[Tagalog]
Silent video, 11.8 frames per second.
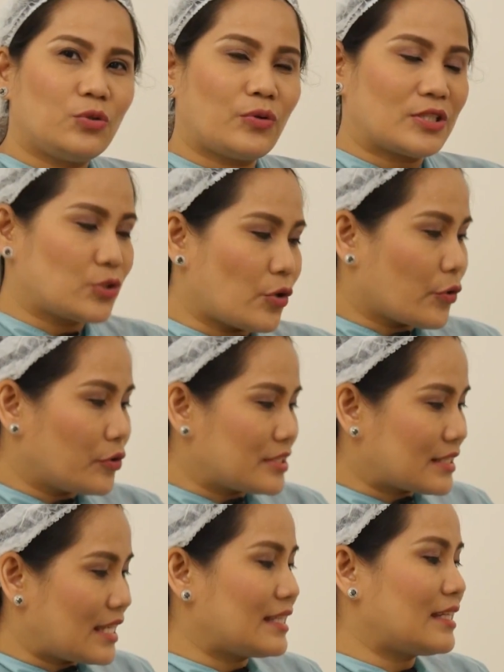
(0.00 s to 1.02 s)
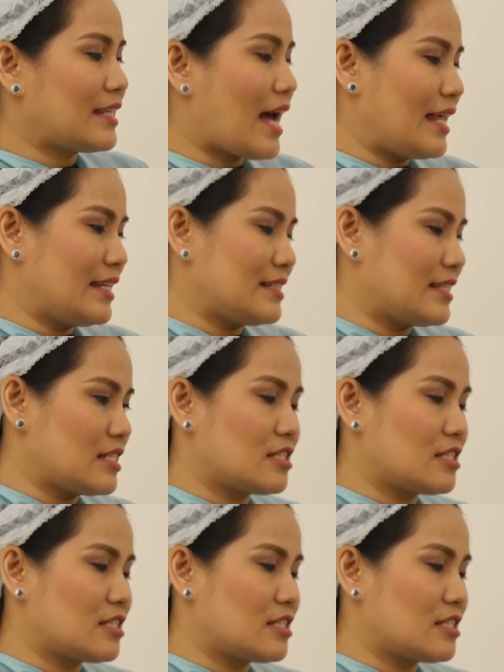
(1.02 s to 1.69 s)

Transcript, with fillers: do a so-called skin analysis.